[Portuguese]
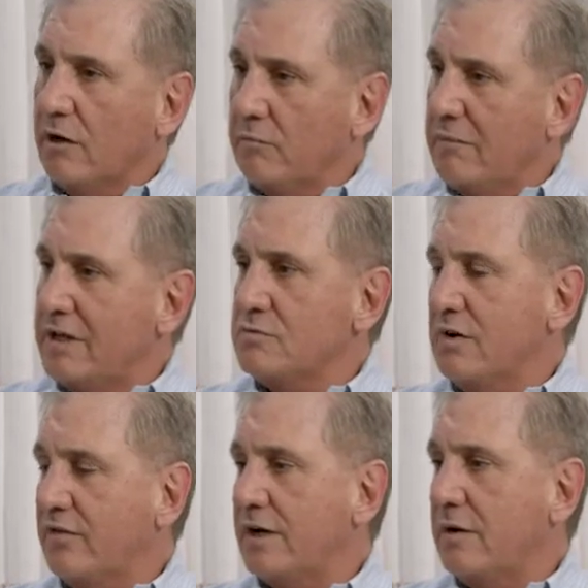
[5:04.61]
É a
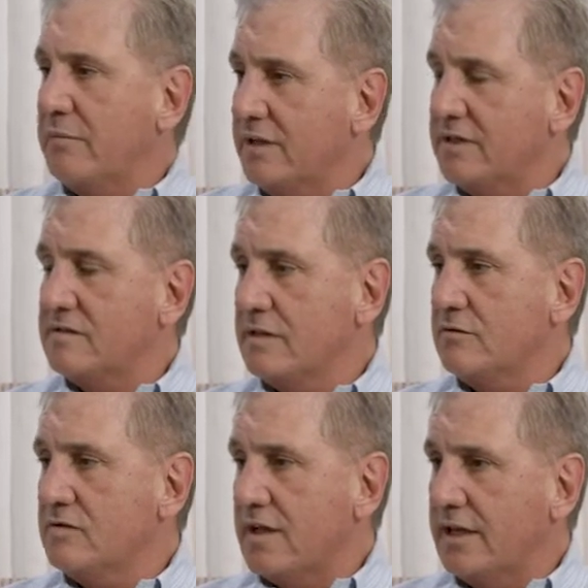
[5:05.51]
mesma ferramenta
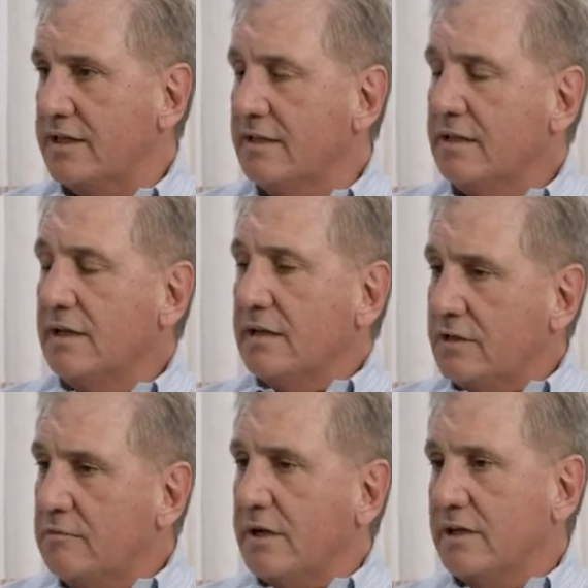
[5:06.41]
sendo usada
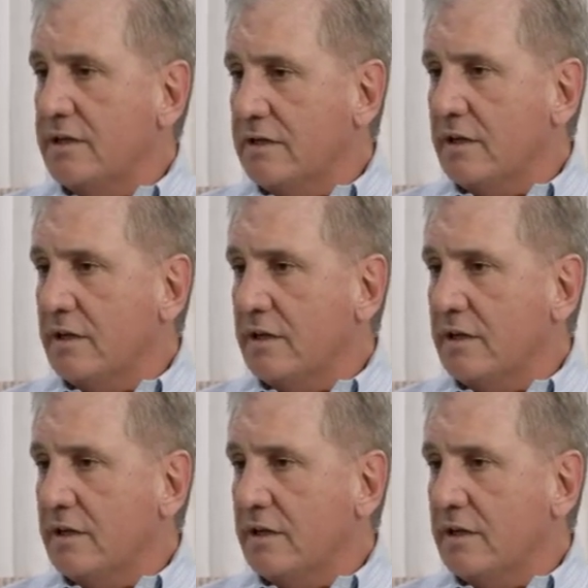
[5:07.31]
de maneira